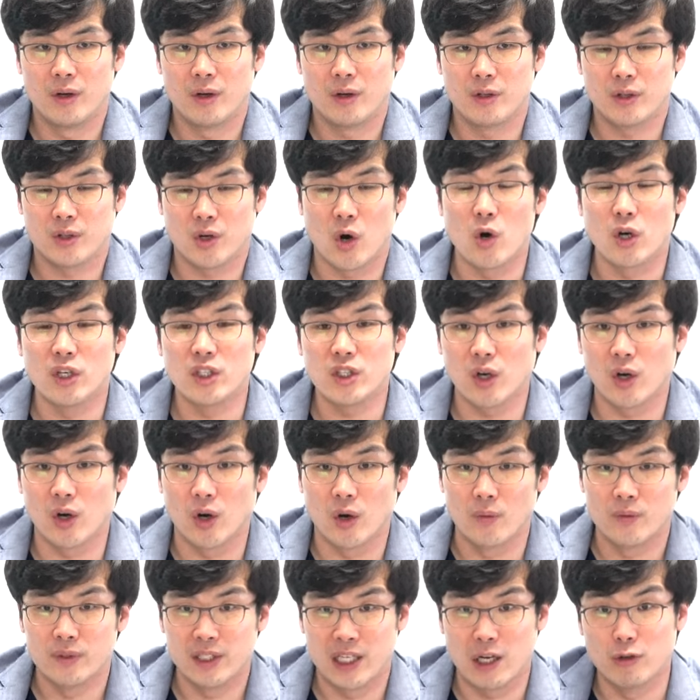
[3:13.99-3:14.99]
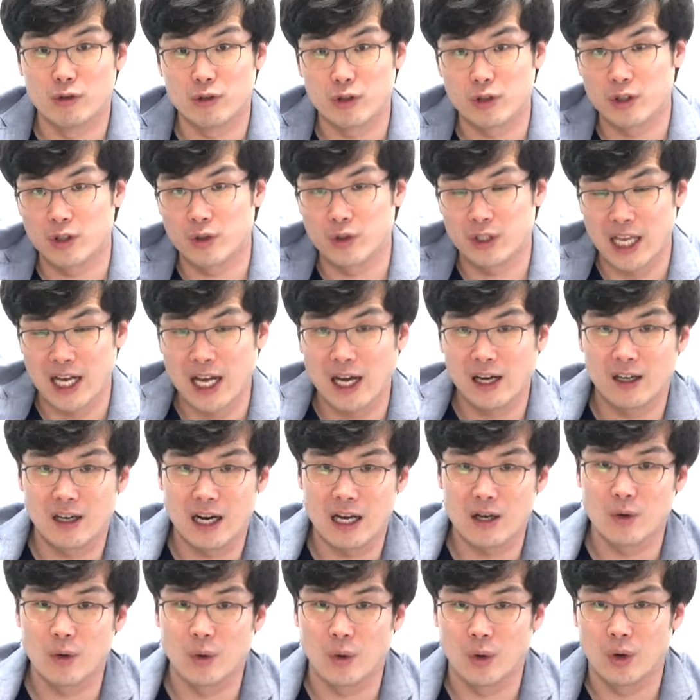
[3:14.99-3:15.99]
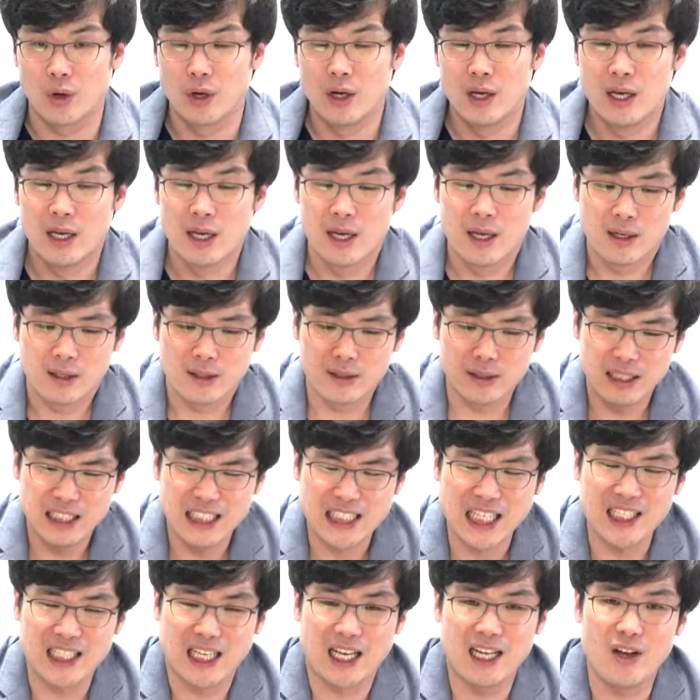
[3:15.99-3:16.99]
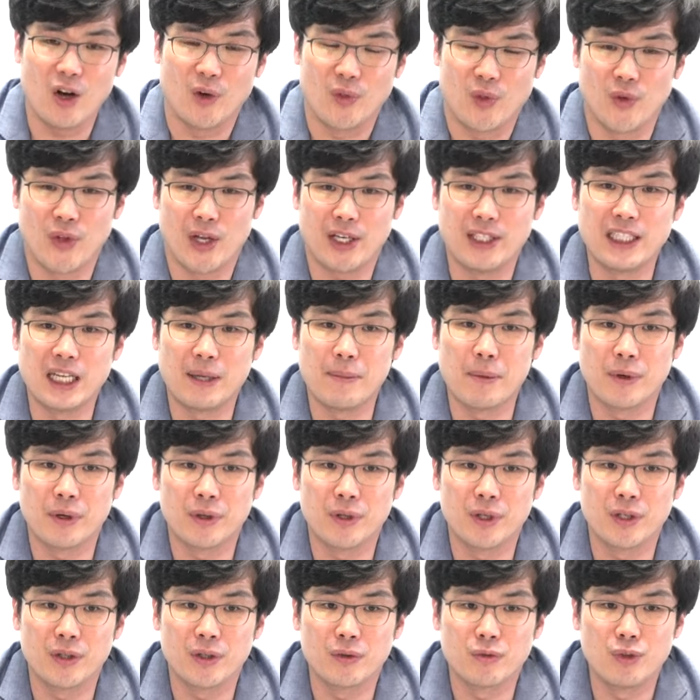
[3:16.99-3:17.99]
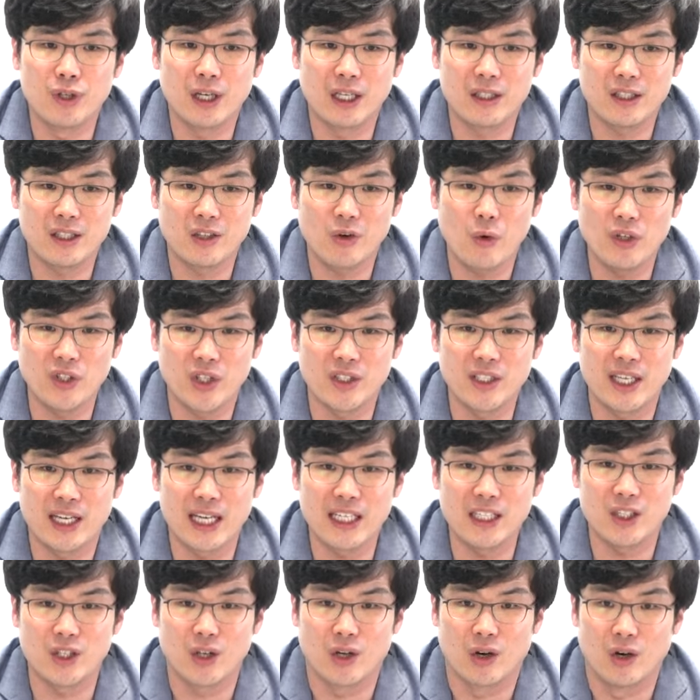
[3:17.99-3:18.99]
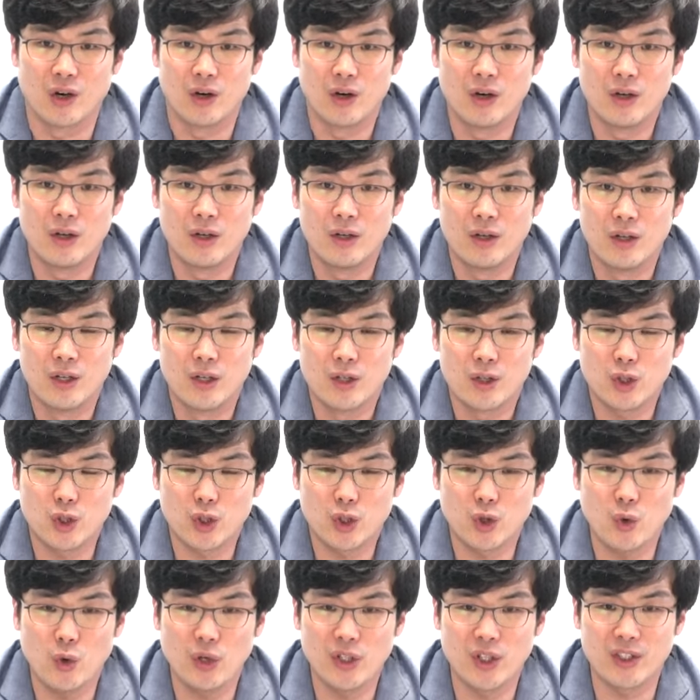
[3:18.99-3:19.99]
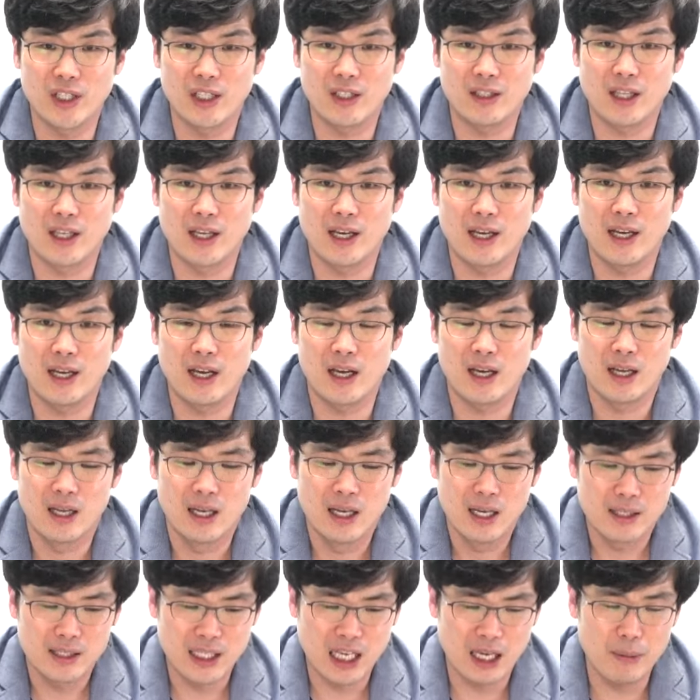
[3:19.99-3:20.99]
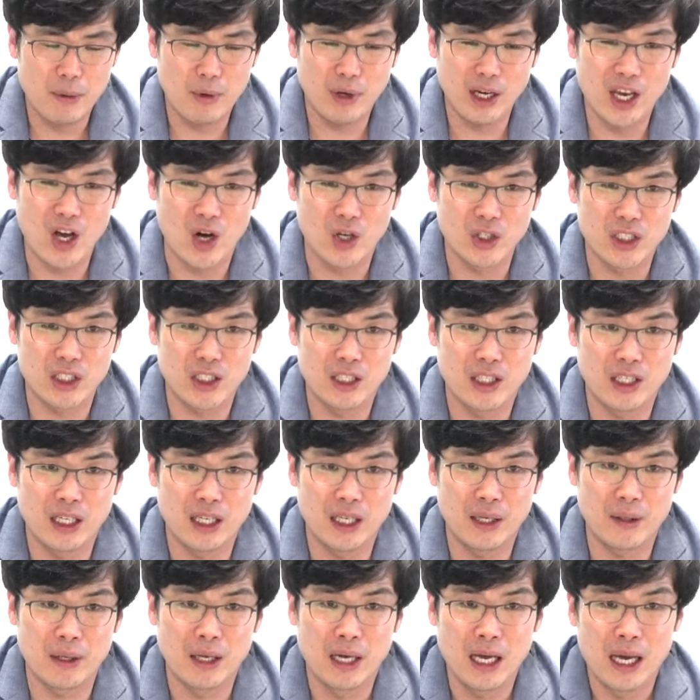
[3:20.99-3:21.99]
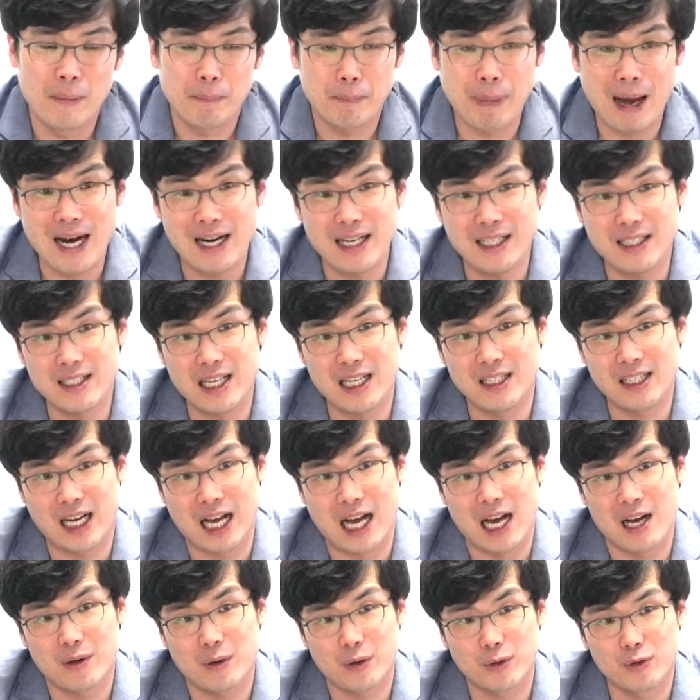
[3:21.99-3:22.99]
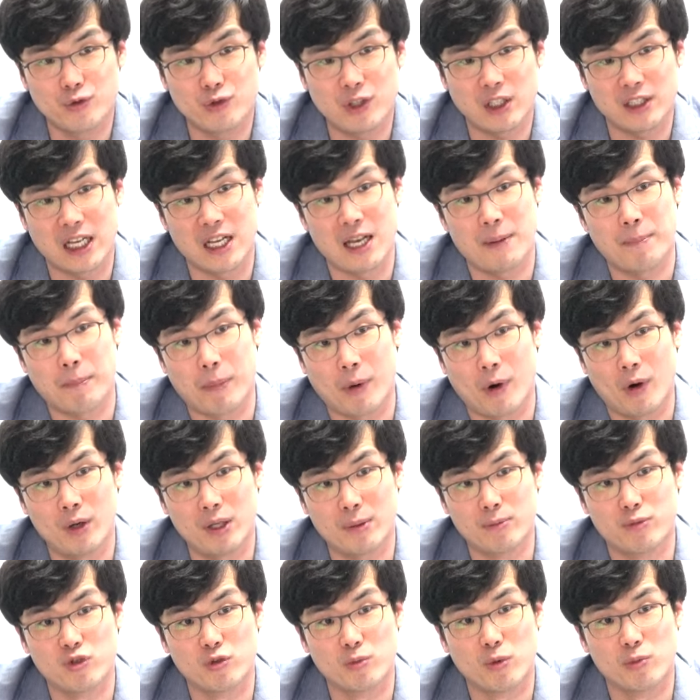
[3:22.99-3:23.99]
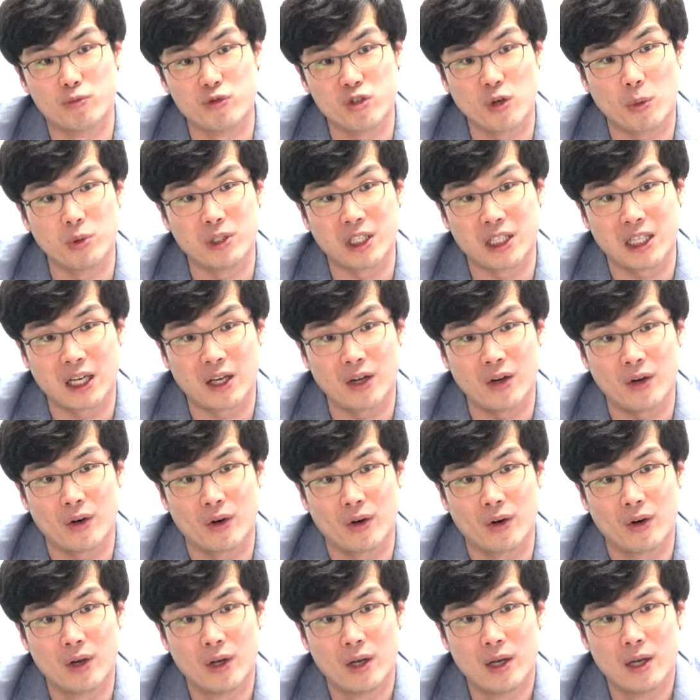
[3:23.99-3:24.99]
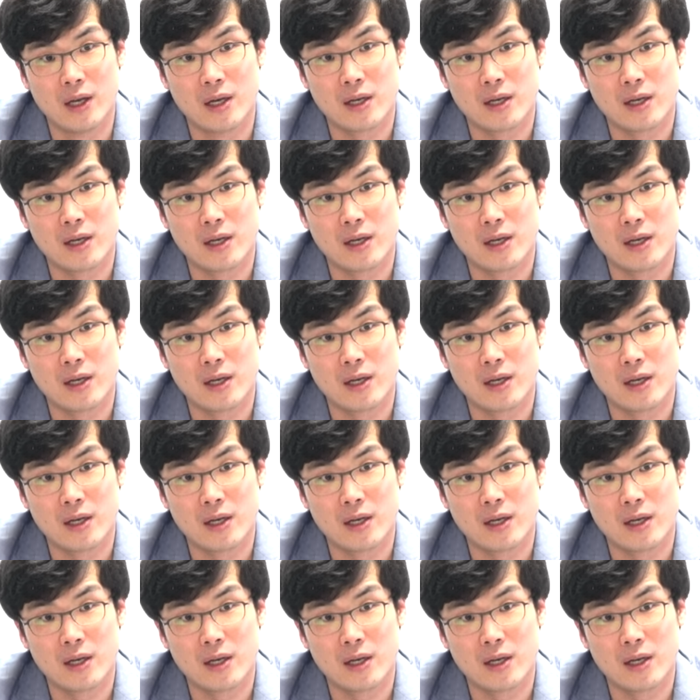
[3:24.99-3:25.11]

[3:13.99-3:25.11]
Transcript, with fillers: 그래서 거기서 제우스는 생활을 하고 그 이다산이 어떤 산이냐면은 우리가 트로이 전쟁 했죠. 트로이 전쟁 때 세 명의 여신이 파리스한테 가갖고 누가 제일 예뻐? 물어보잖아요.